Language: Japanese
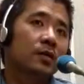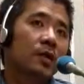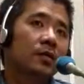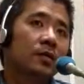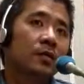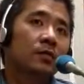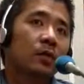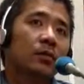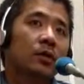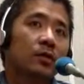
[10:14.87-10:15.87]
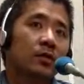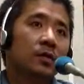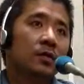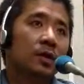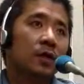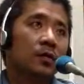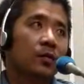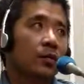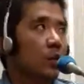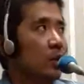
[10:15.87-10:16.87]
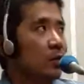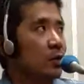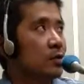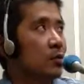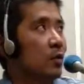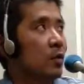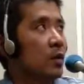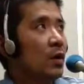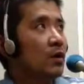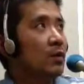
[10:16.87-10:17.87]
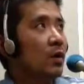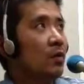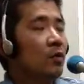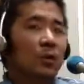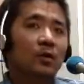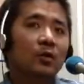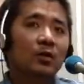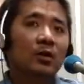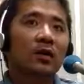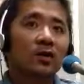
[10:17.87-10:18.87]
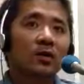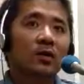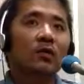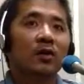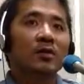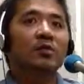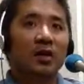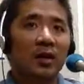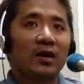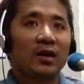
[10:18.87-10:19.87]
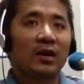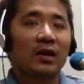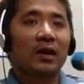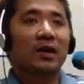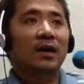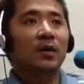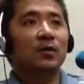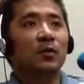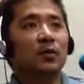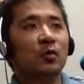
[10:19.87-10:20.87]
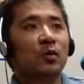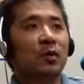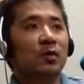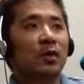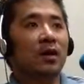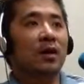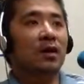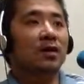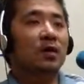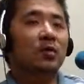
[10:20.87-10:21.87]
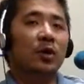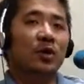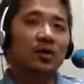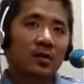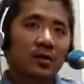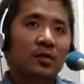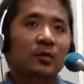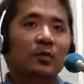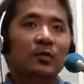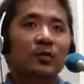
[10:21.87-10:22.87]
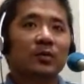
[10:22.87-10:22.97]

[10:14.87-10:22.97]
3年生ぐらいまでに、はい、小学校ですと平泳ぎっていう課題が、ね、出るらしくて、はい、あのそこまではなんとかやらしたいっていう